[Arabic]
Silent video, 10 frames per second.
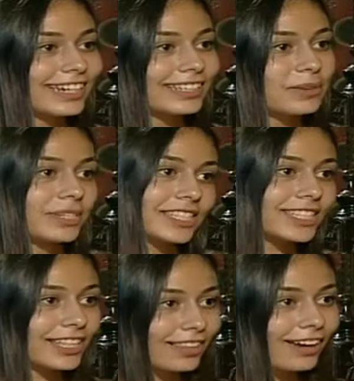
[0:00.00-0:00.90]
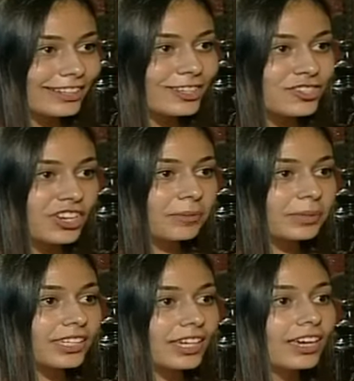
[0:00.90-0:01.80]
يعني اللي بيعطينا الطاقه
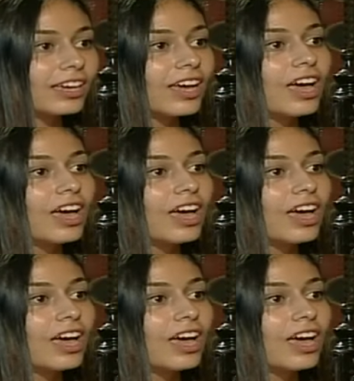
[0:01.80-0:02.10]
الايجابيه تماما